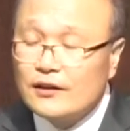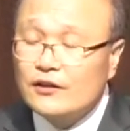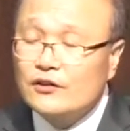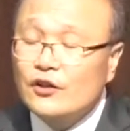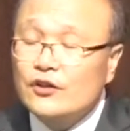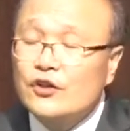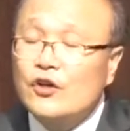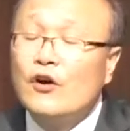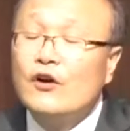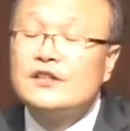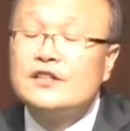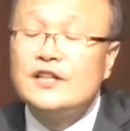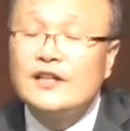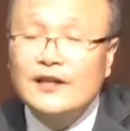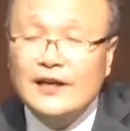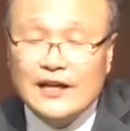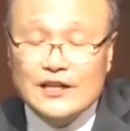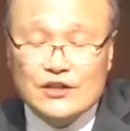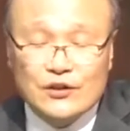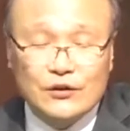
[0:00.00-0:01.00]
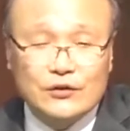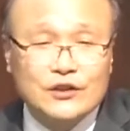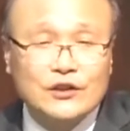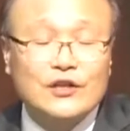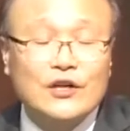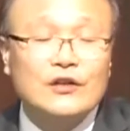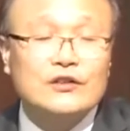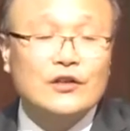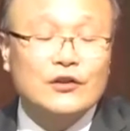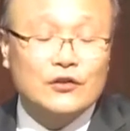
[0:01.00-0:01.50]
그래서 경쟁을 하죠.
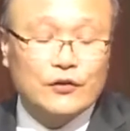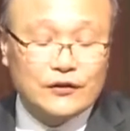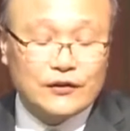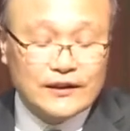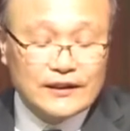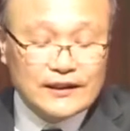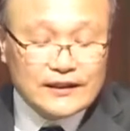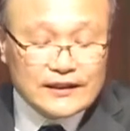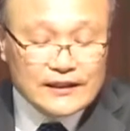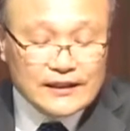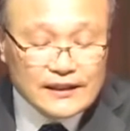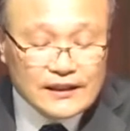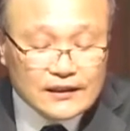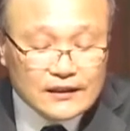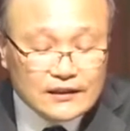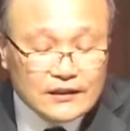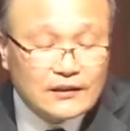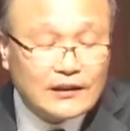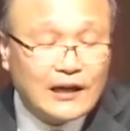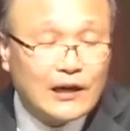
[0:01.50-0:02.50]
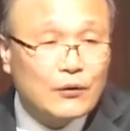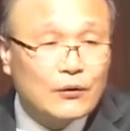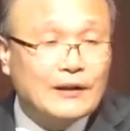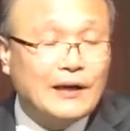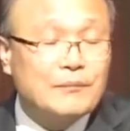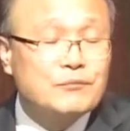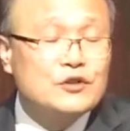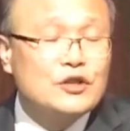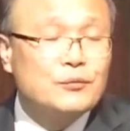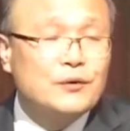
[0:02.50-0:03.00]
그 경쟁 속에서 1등을
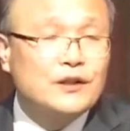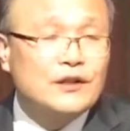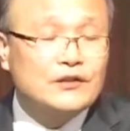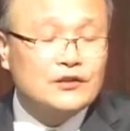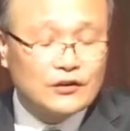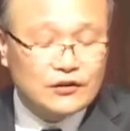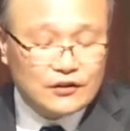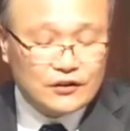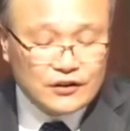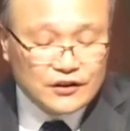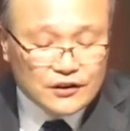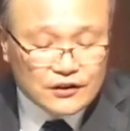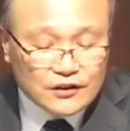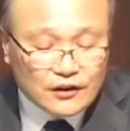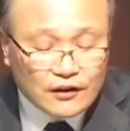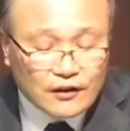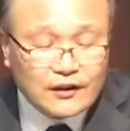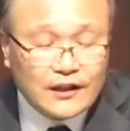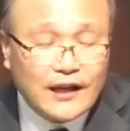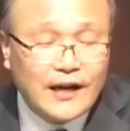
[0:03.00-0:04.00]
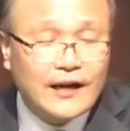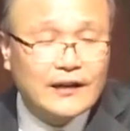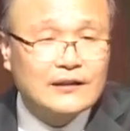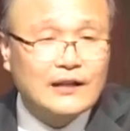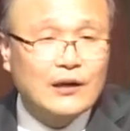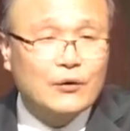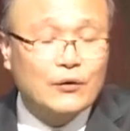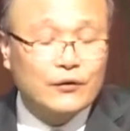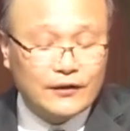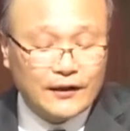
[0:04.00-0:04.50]
하고 남들보다 더 뛰어나야
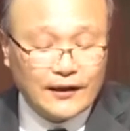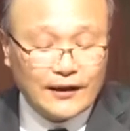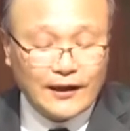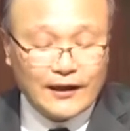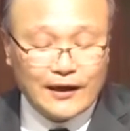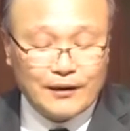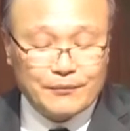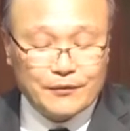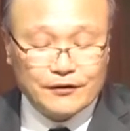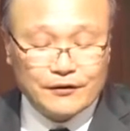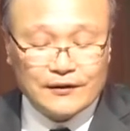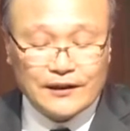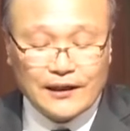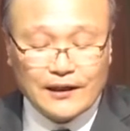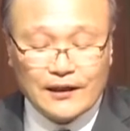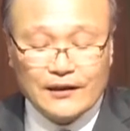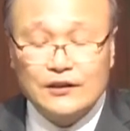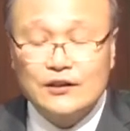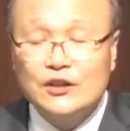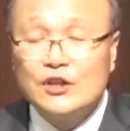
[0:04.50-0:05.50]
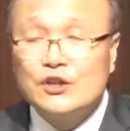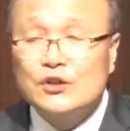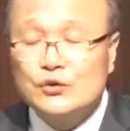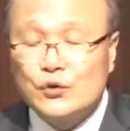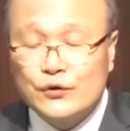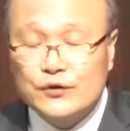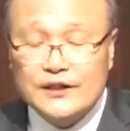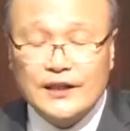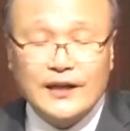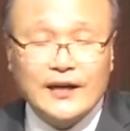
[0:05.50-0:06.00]
한다고 생각하면서 살아가는
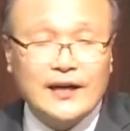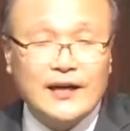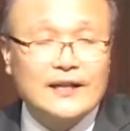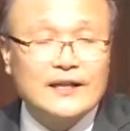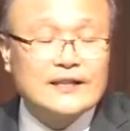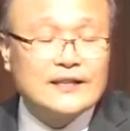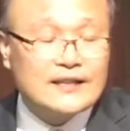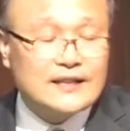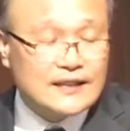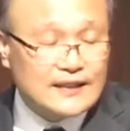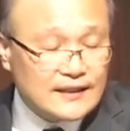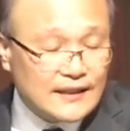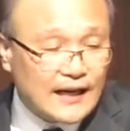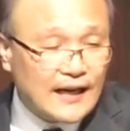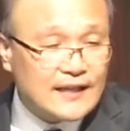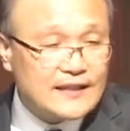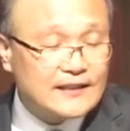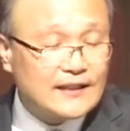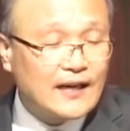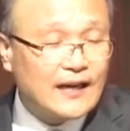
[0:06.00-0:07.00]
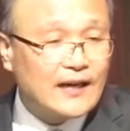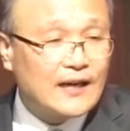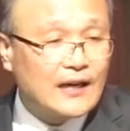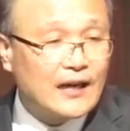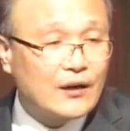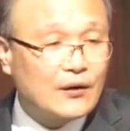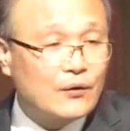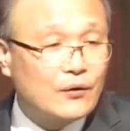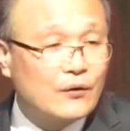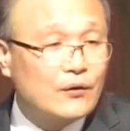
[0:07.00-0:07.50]
존재가
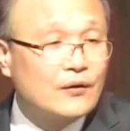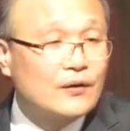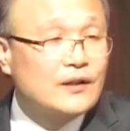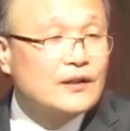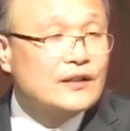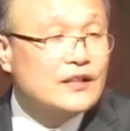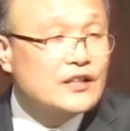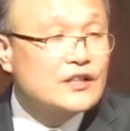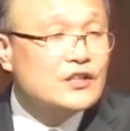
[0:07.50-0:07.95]
인간이다라고